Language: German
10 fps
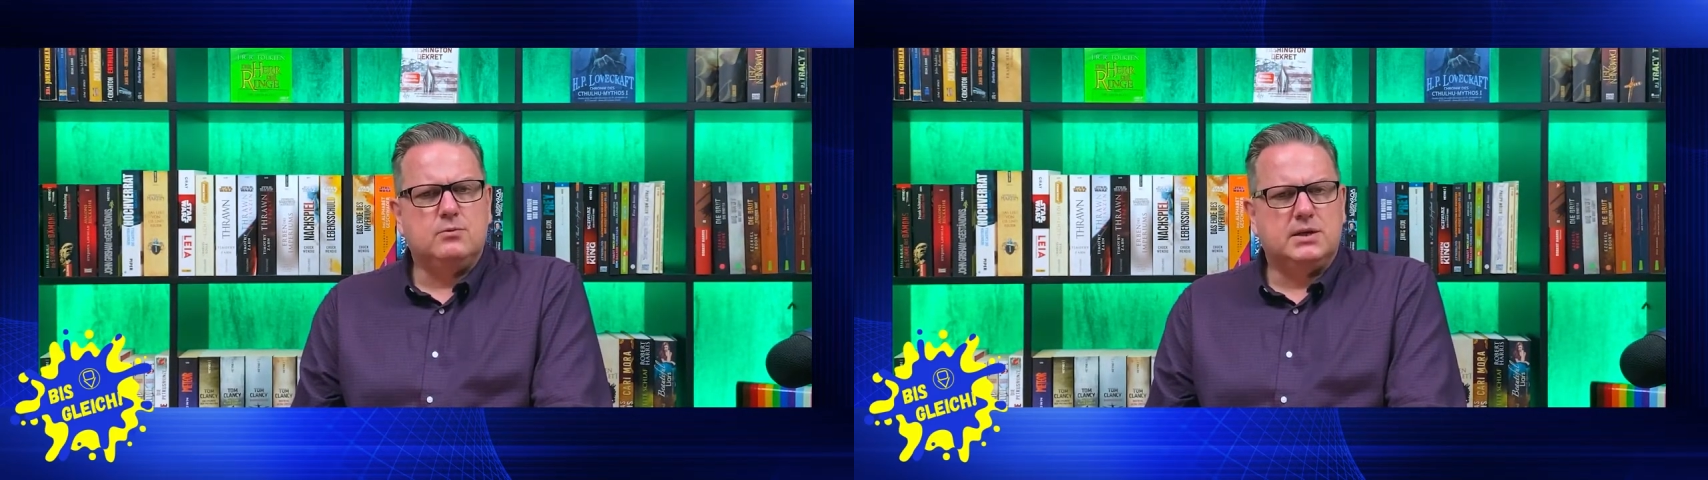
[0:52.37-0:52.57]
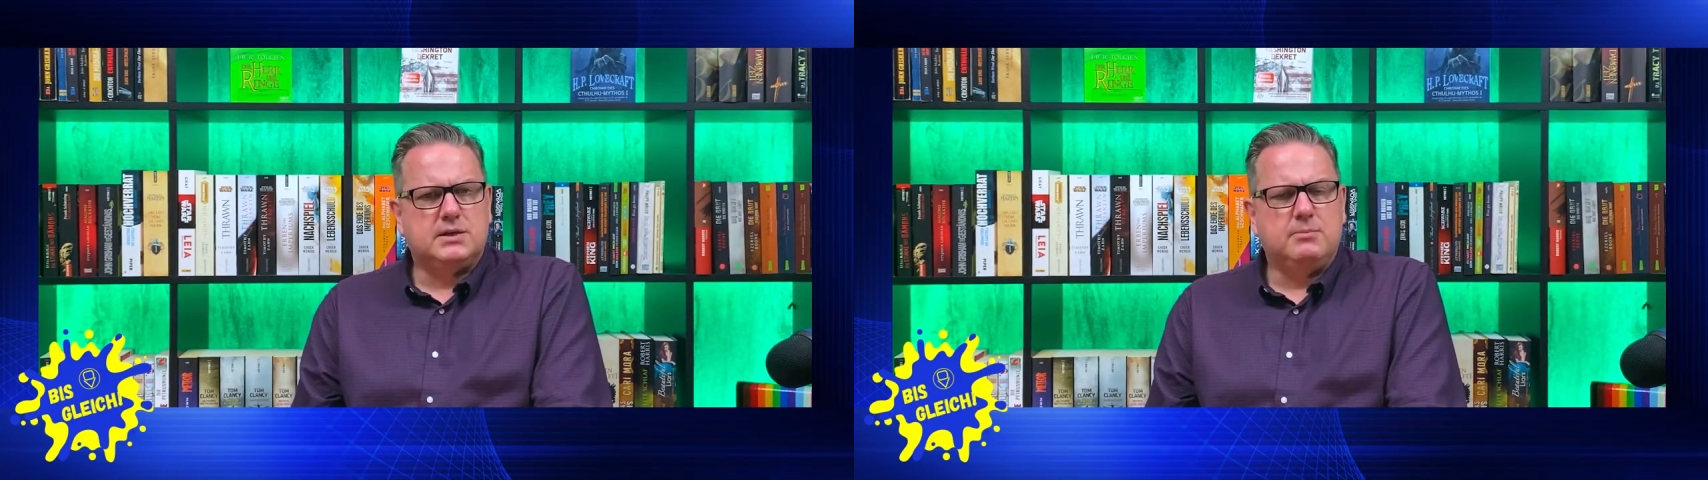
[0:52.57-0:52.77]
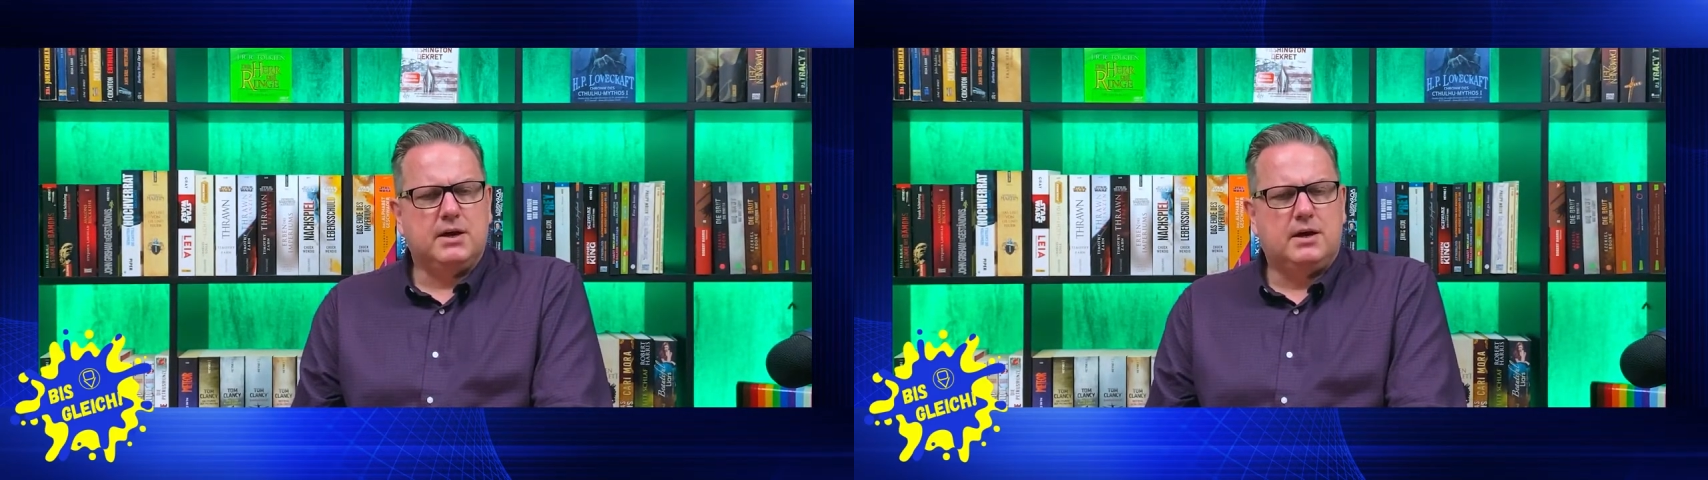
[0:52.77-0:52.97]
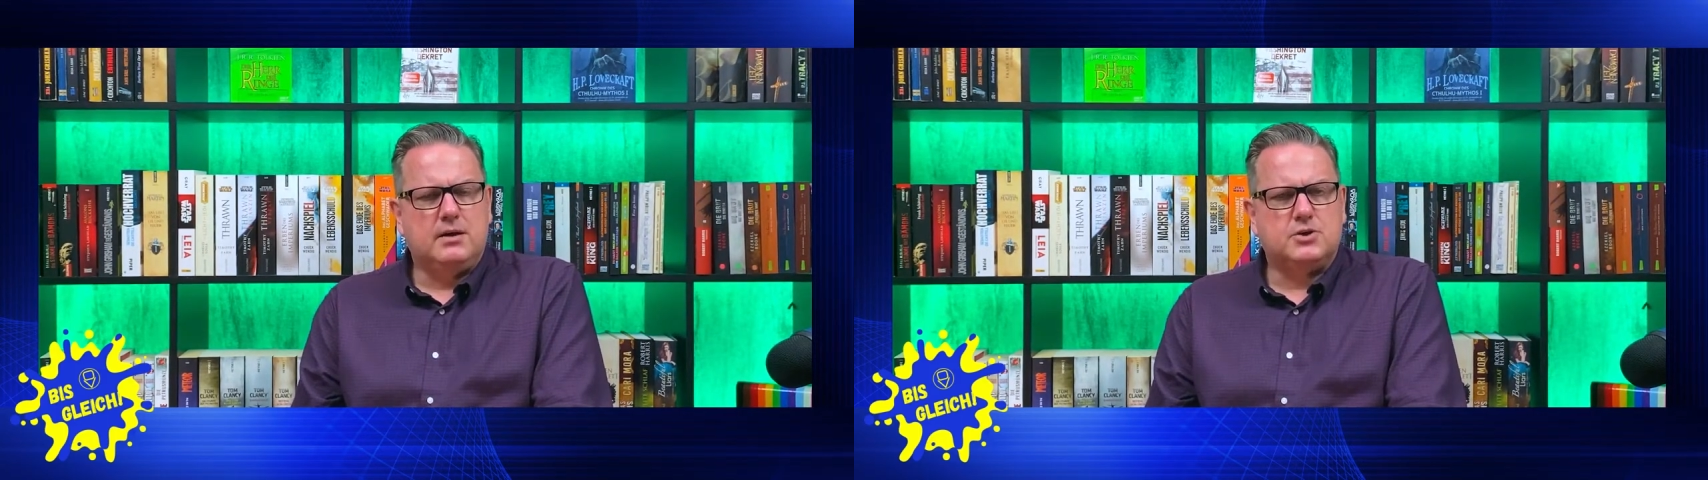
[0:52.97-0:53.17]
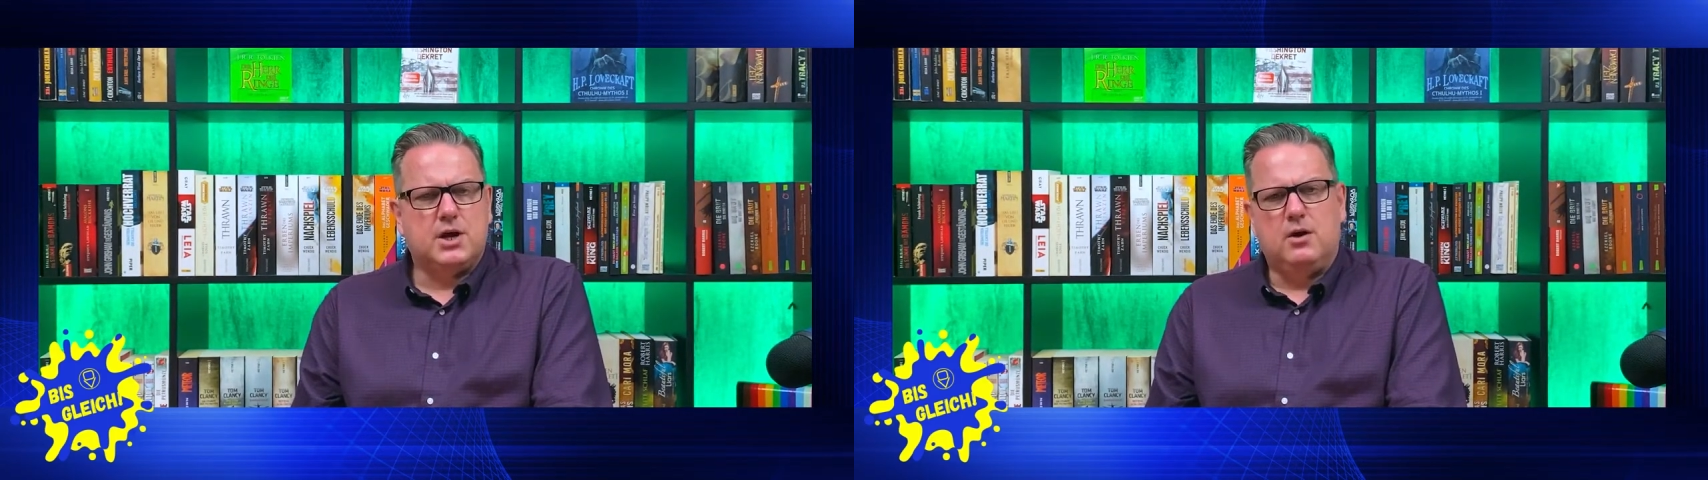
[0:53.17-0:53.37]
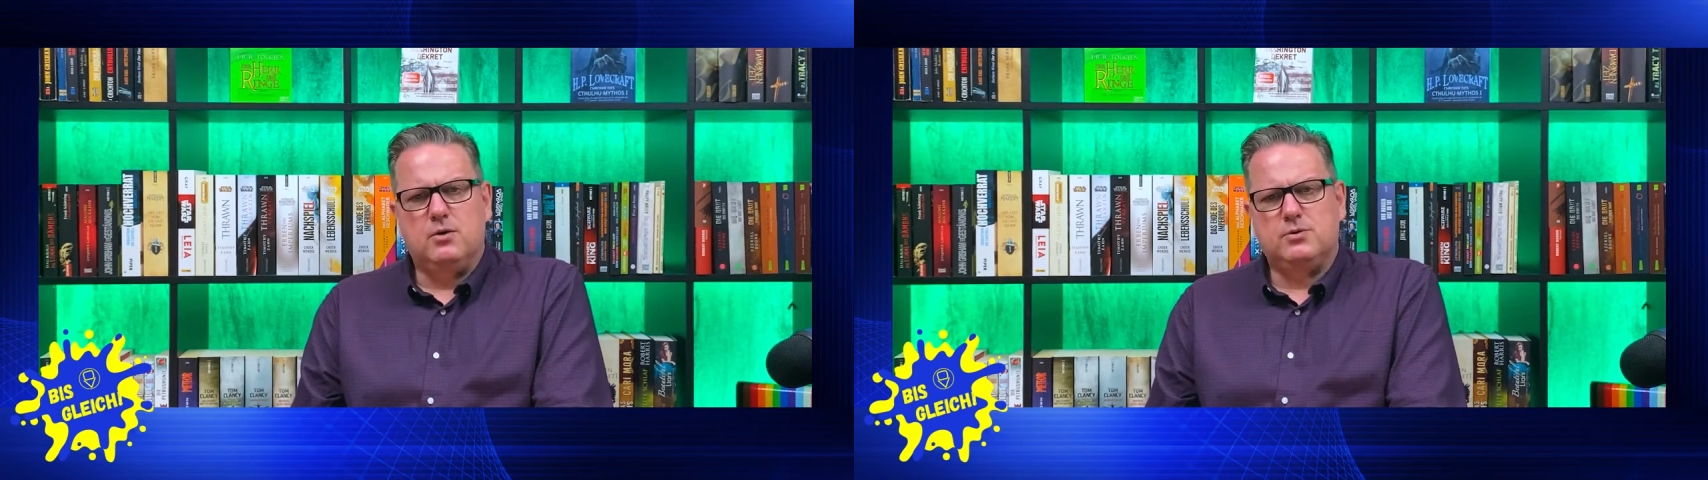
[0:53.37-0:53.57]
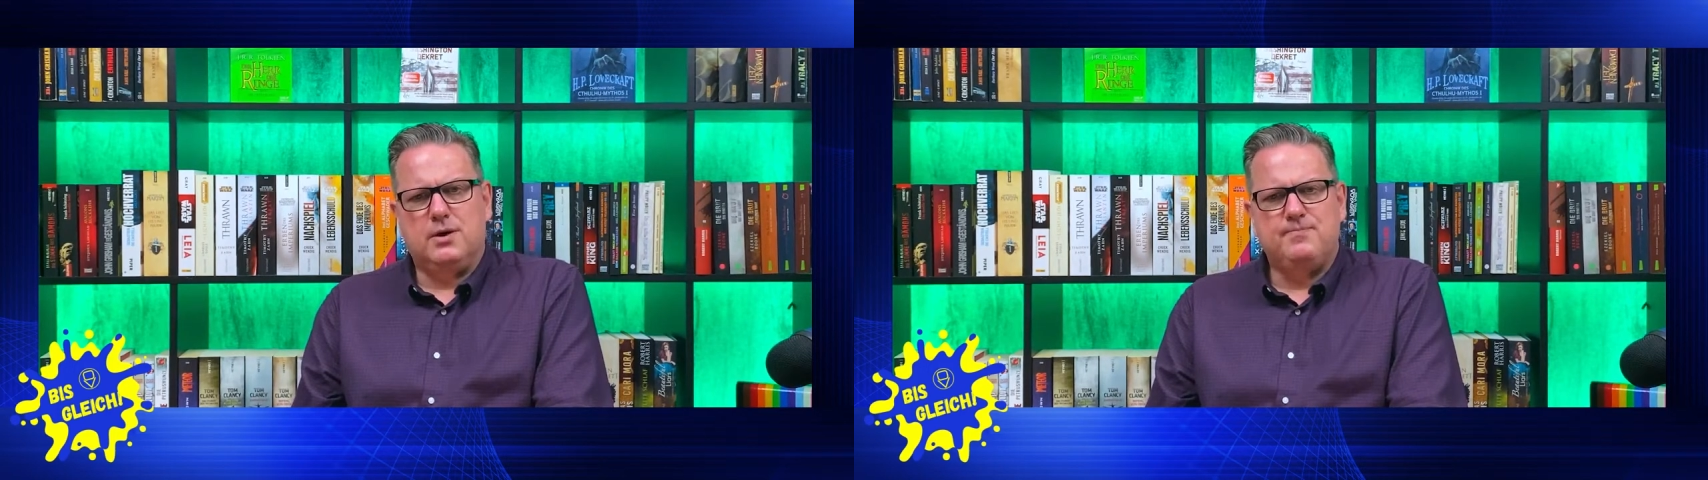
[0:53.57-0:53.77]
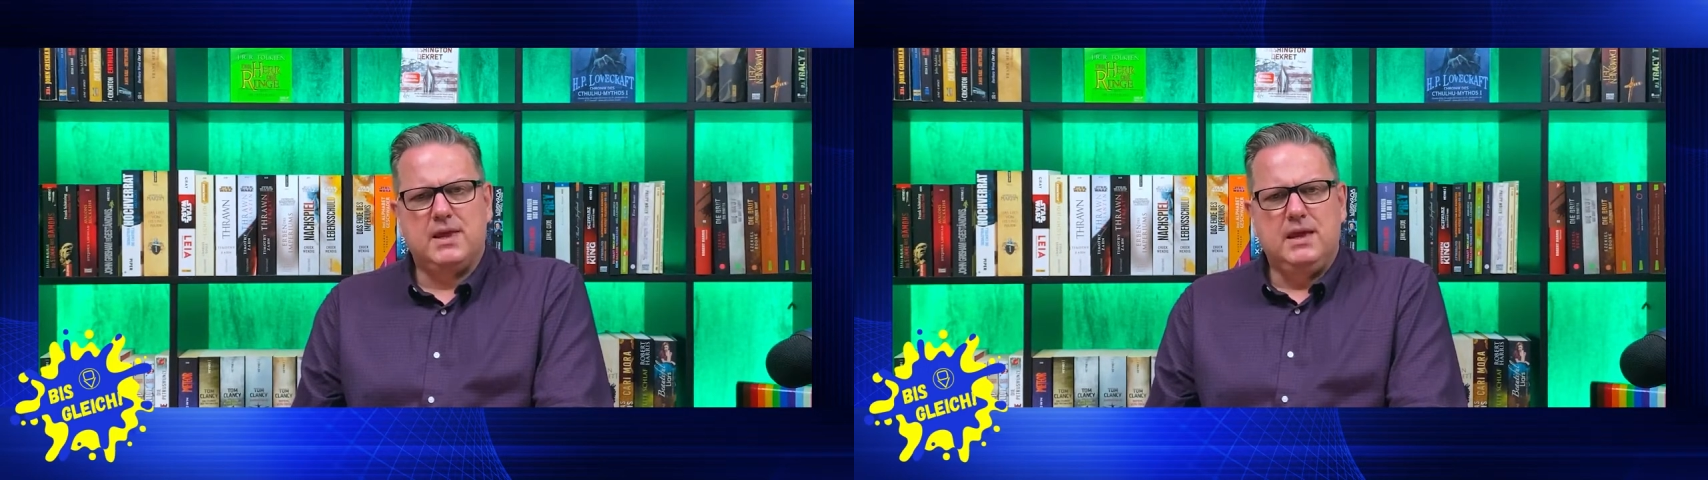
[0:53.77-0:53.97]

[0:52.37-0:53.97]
US-amerikanischer Autor,